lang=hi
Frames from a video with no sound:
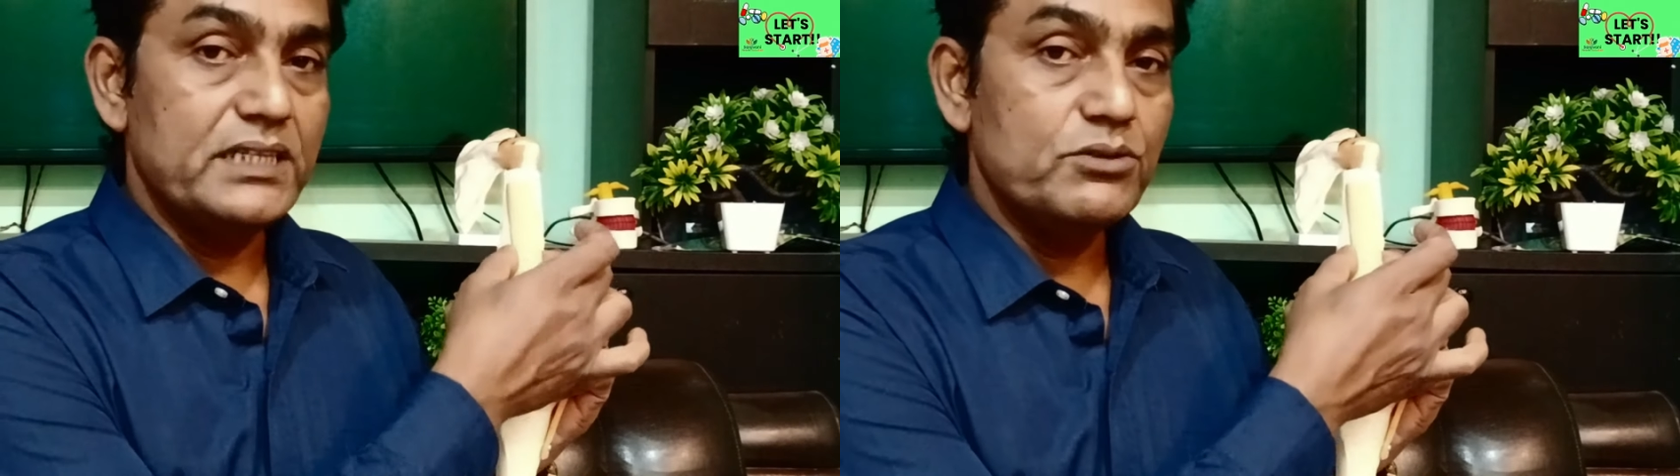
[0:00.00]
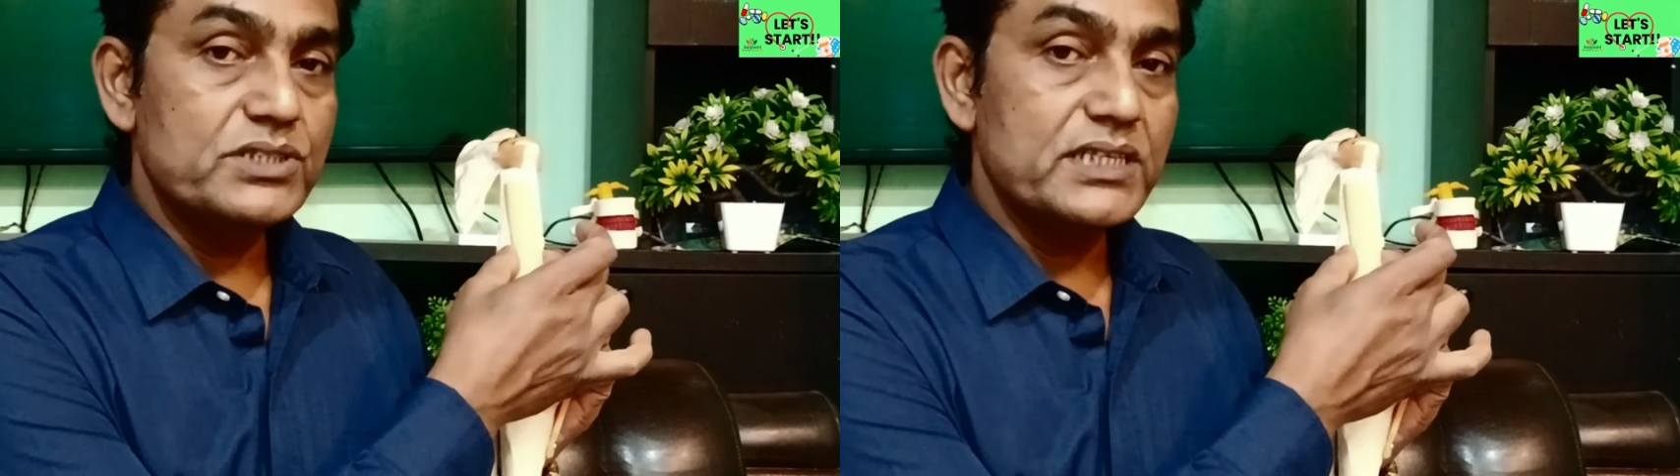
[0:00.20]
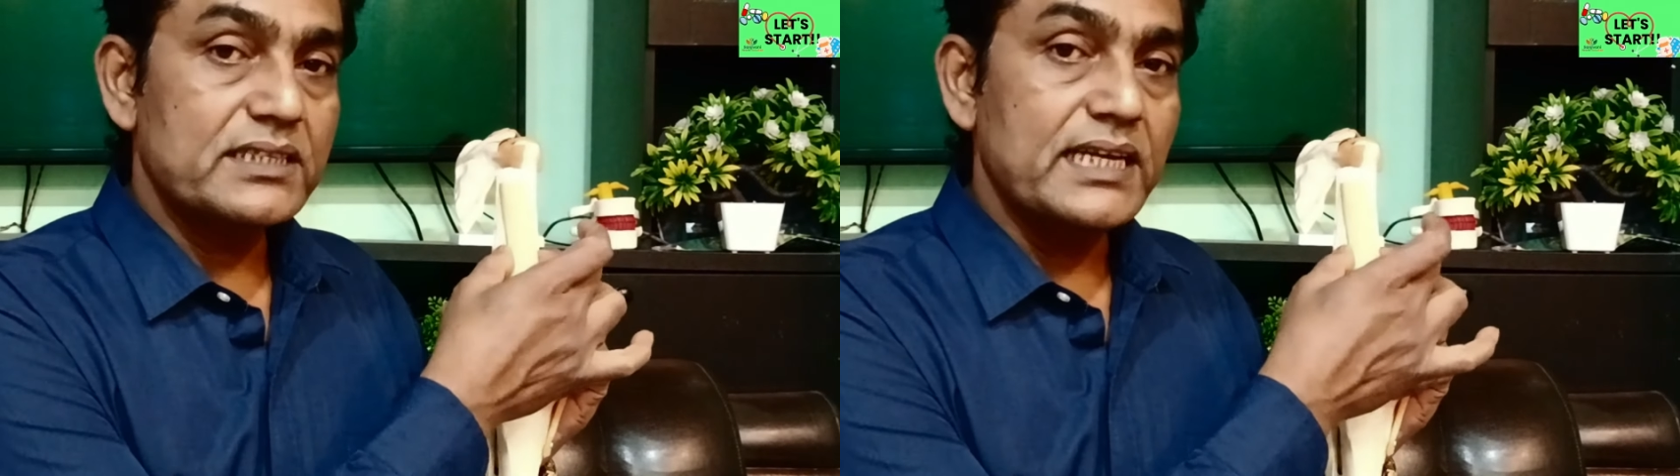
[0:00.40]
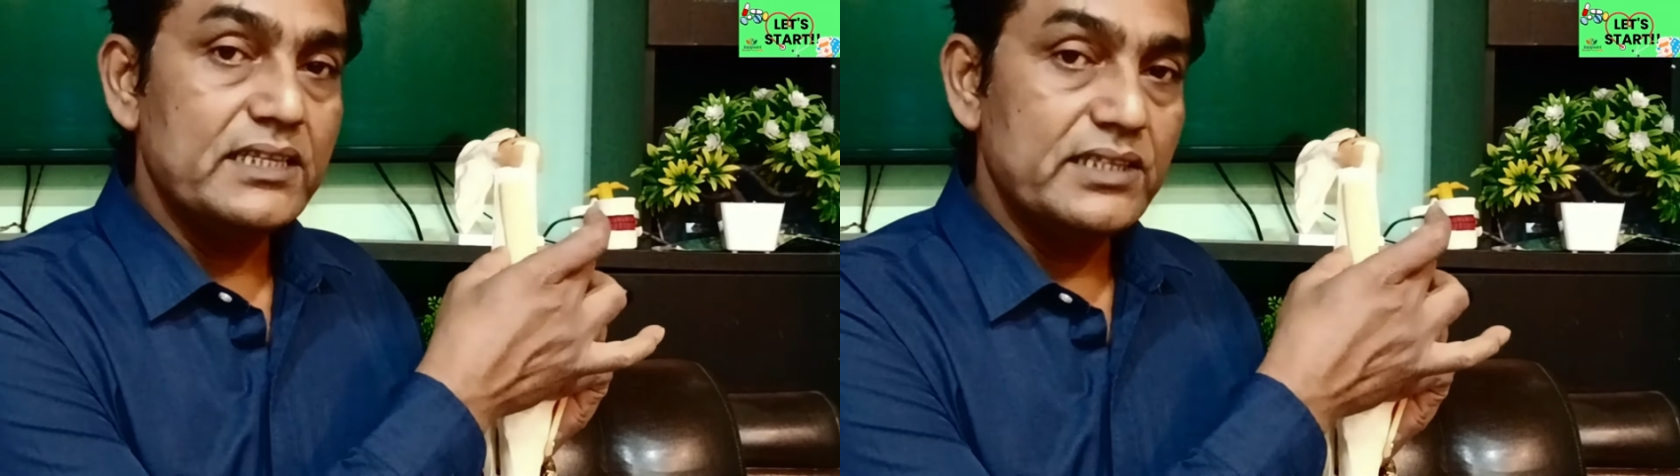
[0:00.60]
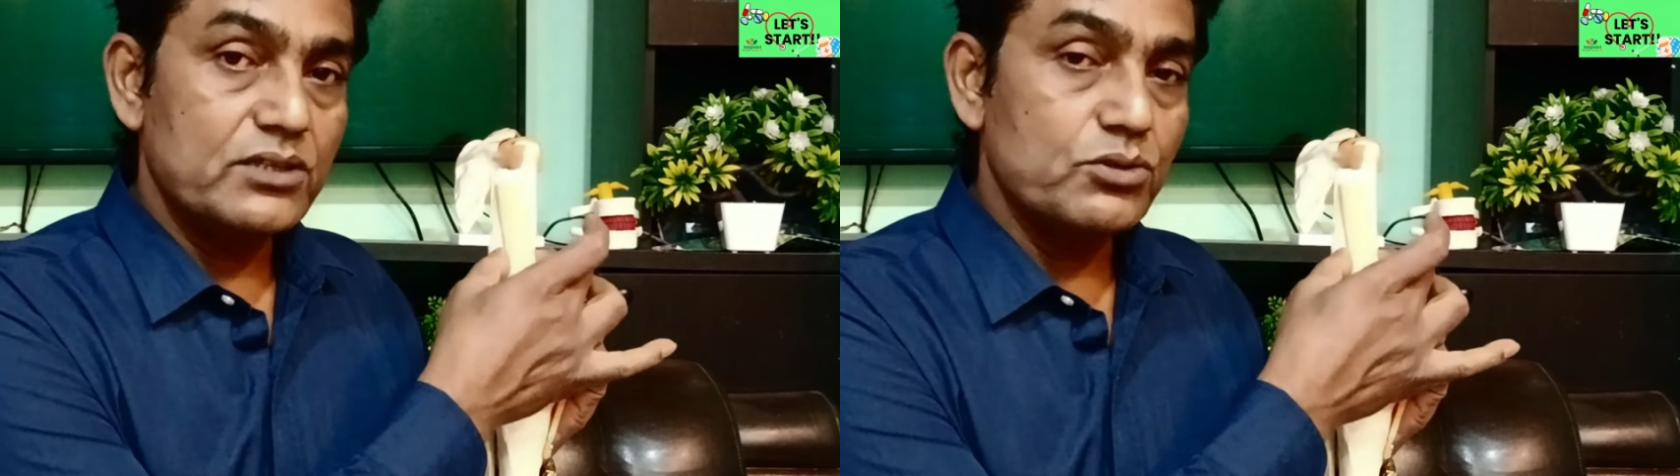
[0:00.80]
पेन हो सकता
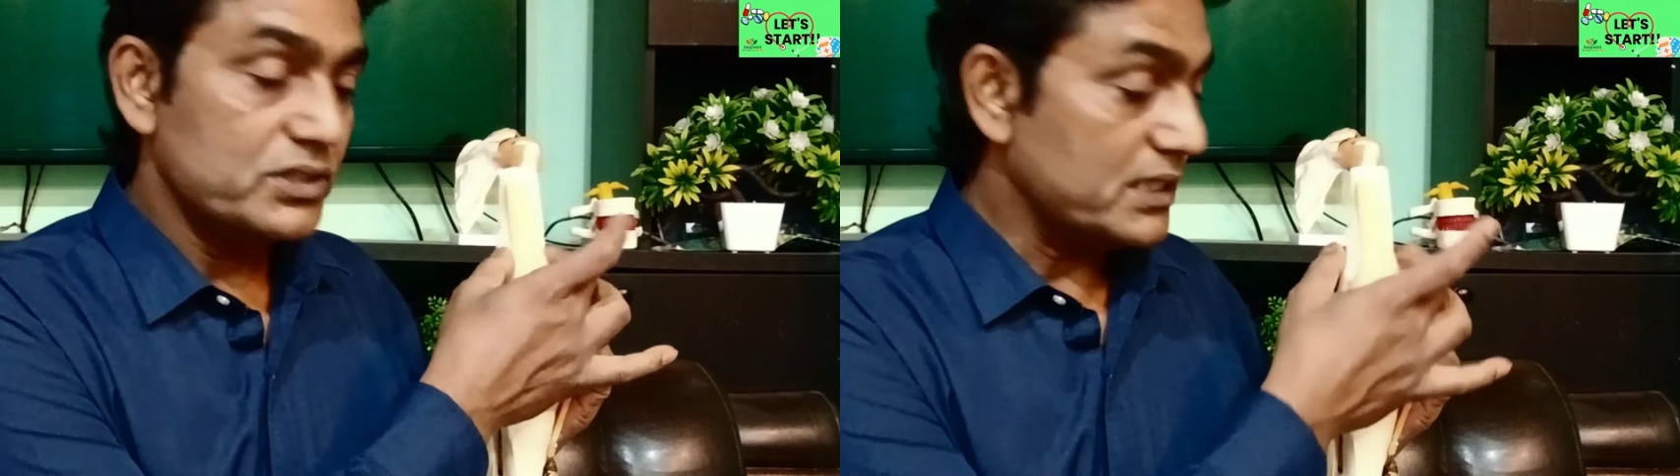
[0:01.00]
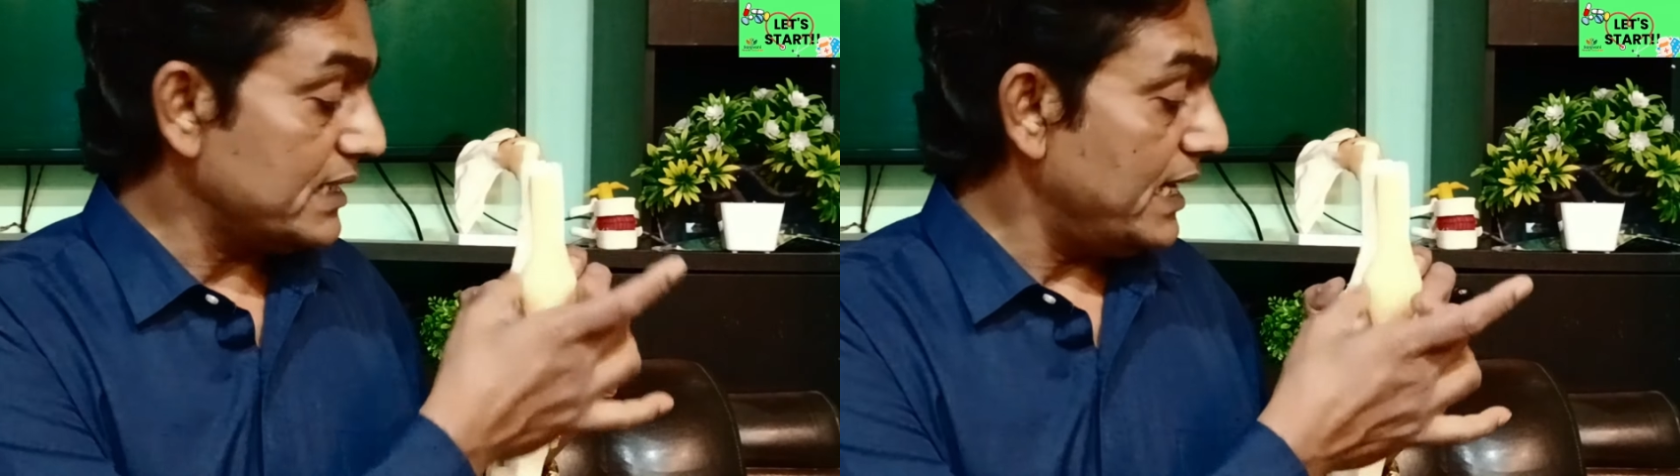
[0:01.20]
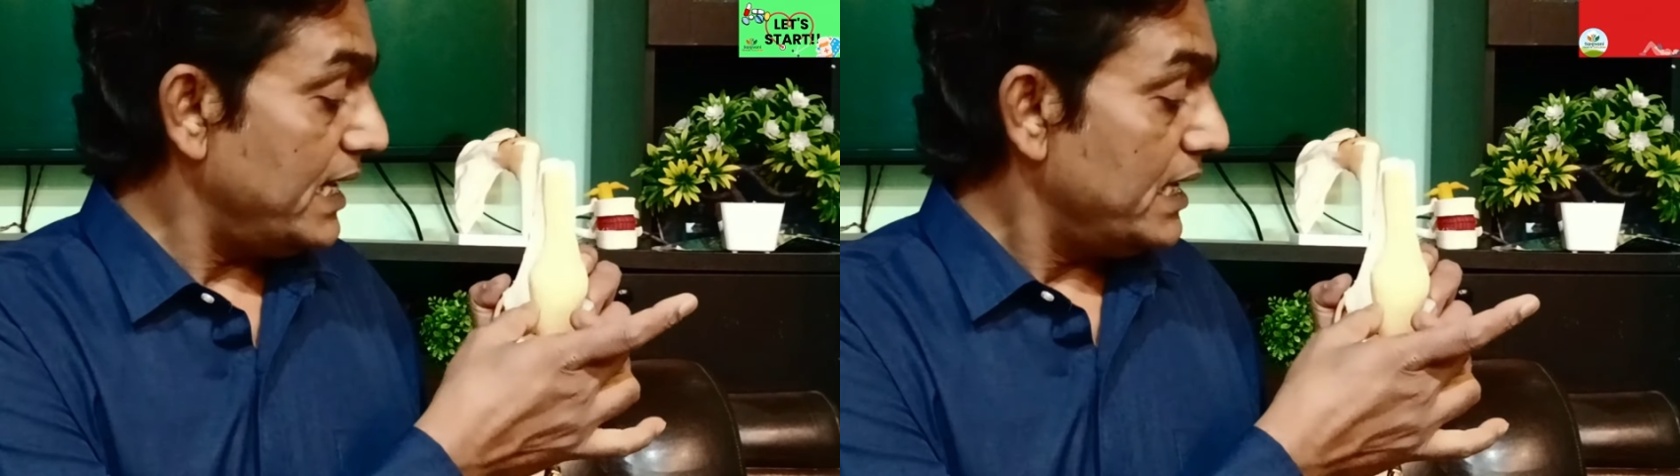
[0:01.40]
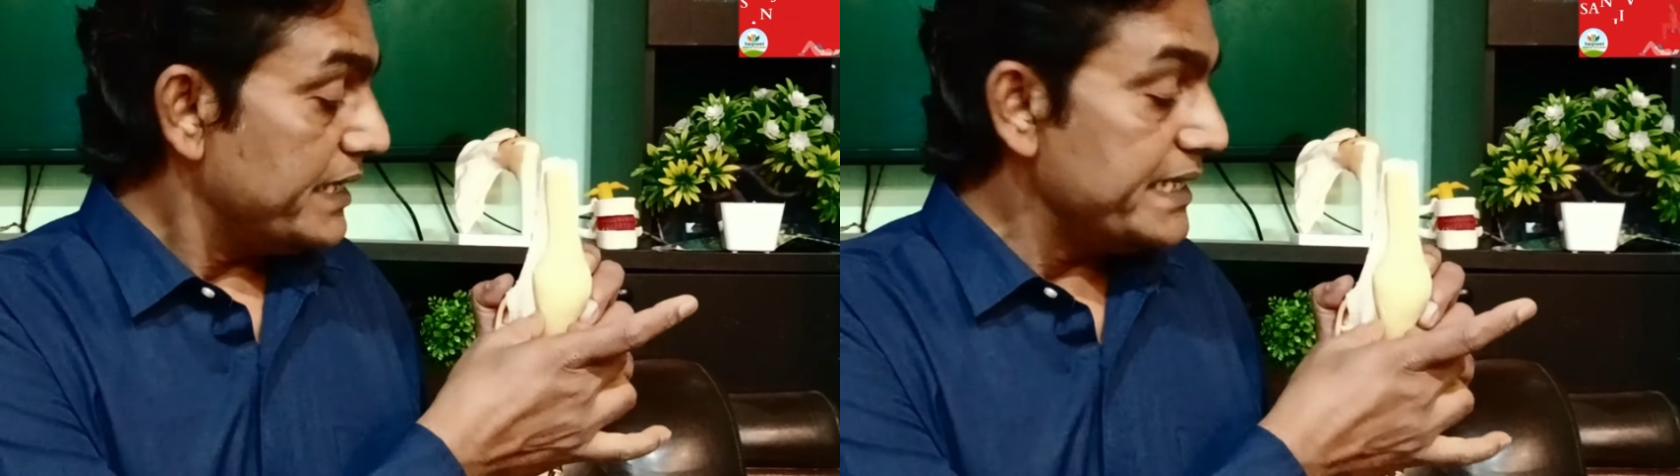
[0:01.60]
है दर्द हो सकता है